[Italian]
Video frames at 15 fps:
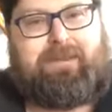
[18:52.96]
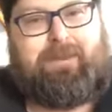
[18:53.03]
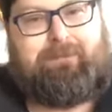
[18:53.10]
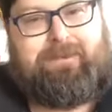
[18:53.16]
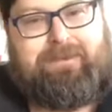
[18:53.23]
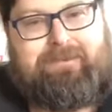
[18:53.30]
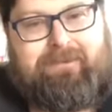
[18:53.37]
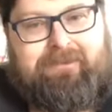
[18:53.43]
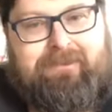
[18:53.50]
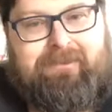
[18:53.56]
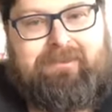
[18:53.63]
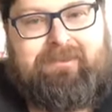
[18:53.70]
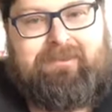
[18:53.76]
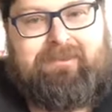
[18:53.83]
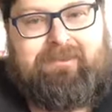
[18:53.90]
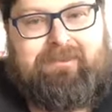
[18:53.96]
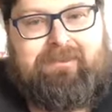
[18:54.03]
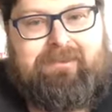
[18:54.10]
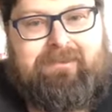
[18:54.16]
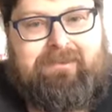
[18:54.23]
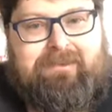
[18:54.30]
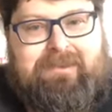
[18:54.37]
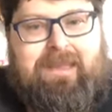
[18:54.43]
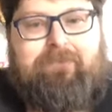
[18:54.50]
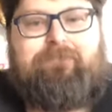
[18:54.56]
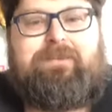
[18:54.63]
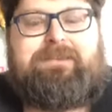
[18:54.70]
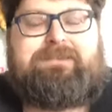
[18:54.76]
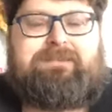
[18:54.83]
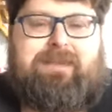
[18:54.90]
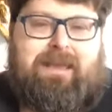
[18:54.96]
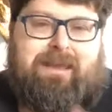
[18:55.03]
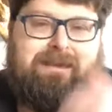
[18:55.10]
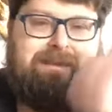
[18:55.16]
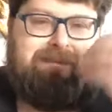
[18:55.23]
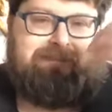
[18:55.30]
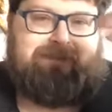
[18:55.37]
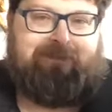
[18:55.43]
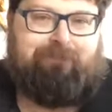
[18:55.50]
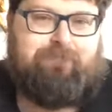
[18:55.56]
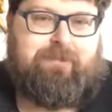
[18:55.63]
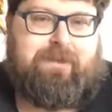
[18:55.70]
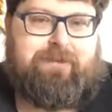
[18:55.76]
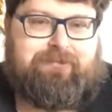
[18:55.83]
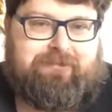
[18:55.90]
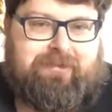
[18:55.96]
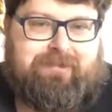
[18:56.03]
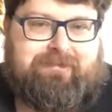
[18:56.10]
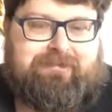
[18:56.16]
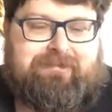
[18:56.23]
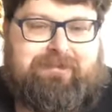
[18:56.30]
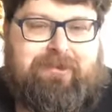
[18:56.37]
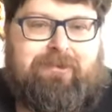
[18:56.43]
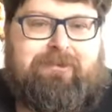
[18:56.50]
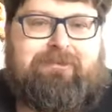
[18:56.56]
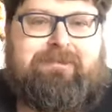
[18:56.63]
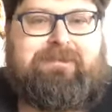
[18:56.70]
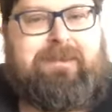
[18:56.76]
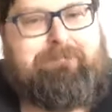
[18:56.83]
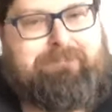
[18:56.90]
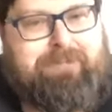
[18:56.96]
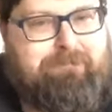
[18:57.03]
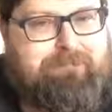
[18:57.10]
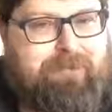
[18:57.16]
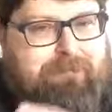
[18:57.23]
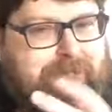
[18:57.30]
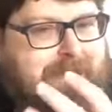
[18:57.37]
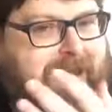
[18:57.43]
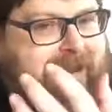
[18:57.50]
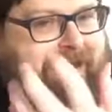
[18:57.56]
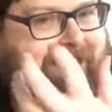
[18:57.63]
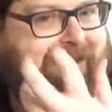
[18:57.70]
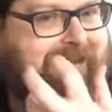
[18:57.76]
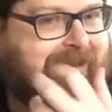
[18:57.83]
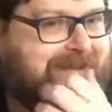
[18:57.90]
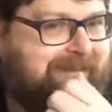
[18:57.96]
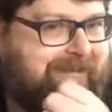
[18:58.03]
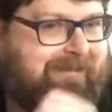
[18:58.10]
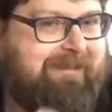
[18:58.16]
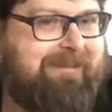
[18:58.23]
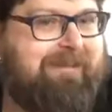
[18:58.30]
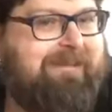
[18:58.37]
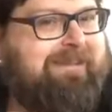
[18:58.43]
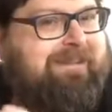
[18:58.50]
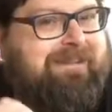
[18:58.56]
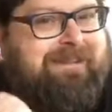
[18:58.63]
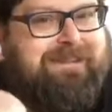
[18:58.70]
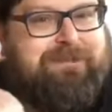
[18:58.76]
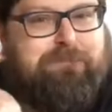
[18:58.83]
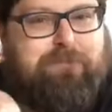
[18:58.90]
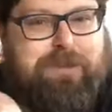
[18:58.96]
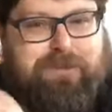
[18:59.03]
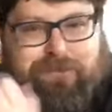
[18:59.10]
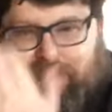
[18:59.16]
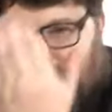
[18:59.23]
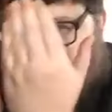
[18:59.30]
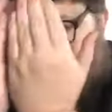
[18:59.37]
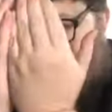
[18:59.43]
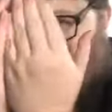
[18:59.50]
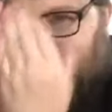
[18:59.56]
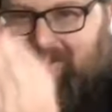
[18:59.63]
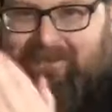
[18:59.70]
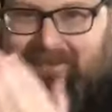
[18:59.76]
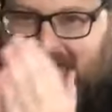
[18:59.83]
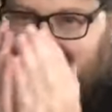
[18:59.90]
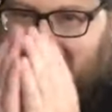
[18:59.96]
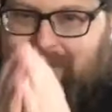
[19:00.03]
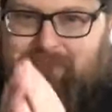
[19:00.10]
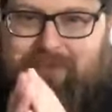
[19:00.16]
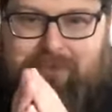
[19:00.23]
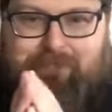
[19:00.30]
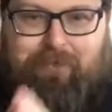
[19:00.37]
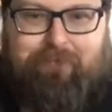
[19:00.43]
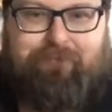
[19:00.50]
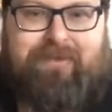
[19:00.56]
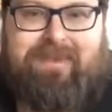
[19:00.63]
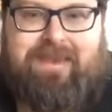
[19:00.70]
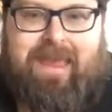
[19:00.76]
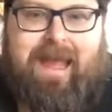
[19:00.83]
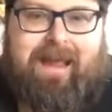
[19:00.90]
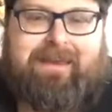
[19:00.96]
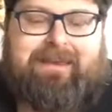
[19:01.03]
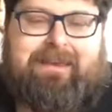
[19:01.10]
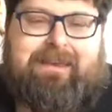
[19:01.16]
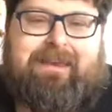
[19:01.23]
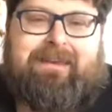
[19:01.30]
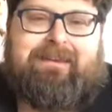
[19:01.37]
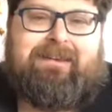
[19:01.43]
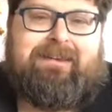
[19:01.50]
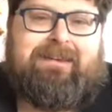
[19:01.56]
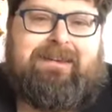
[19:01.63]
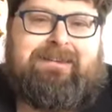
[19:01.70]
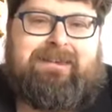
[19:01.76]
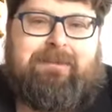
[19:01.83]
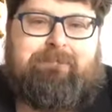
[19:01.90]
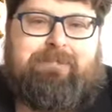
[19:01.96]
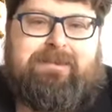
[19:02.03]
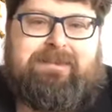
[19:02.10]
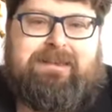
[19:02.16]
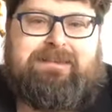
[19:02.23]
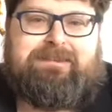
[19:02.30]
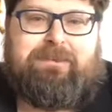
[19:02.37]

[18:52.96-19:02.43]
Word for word: capito? Gli avversari, invece, no? Sempre un po' belli di sguincio, sempre un po' vigliacchi, sempre senza